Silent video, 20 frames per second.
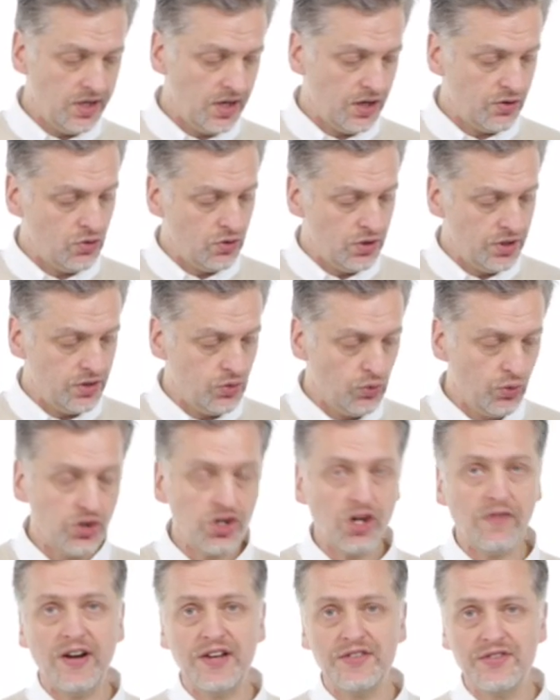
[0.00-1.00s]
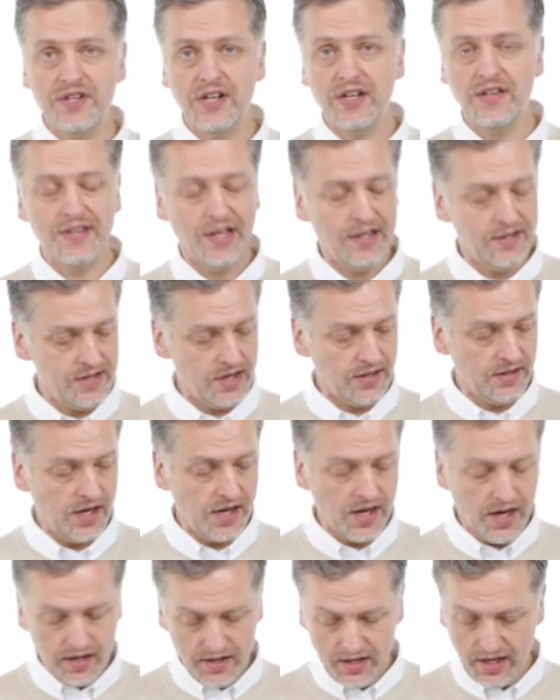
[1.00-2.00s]
natürlich logischerweise den Sandsack, der
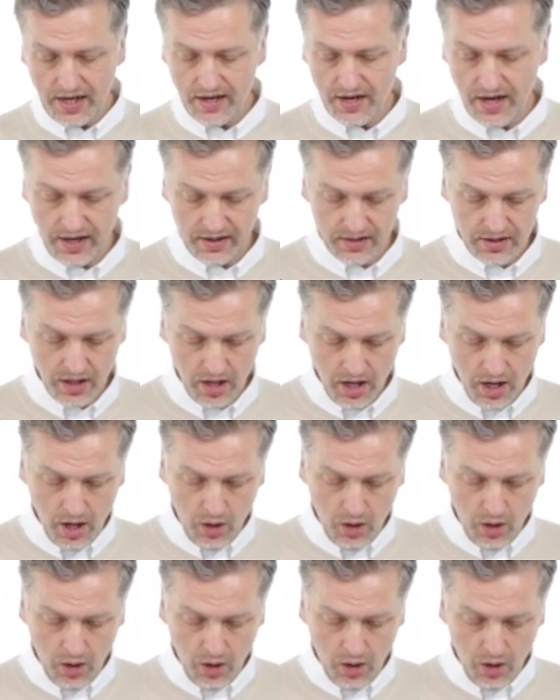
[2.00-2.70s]
hier hinten dran hängt.